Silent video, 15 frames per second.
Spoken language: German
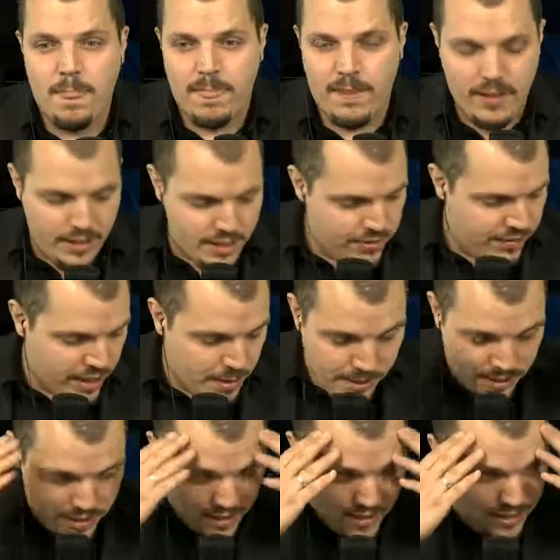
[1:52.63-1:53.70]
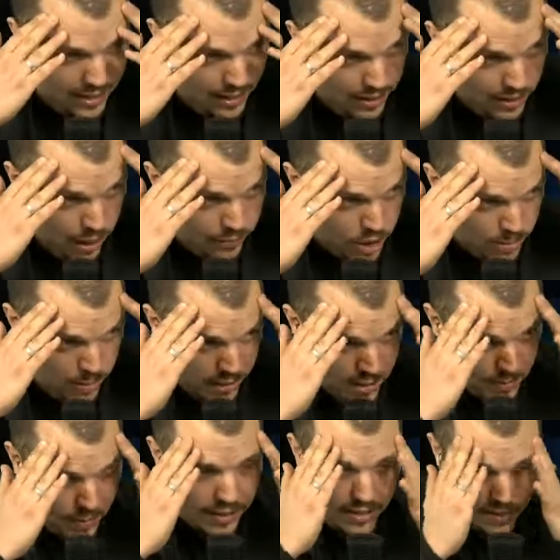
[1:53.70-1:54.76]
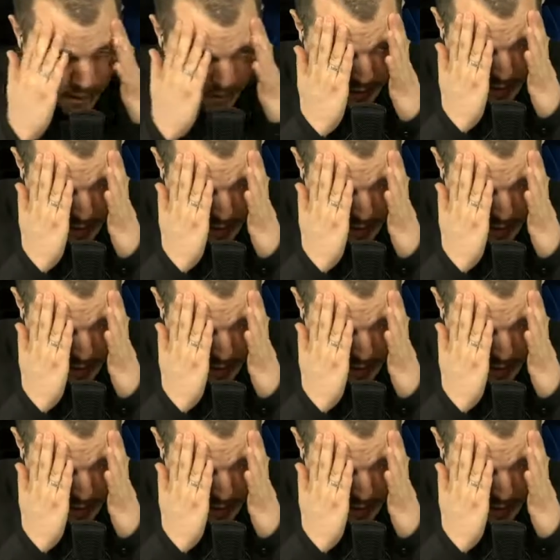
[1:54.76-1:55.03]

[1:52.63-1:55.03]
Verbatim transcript: Also wie immer, dieses krankhafte Schwarz-Weiß-Denken.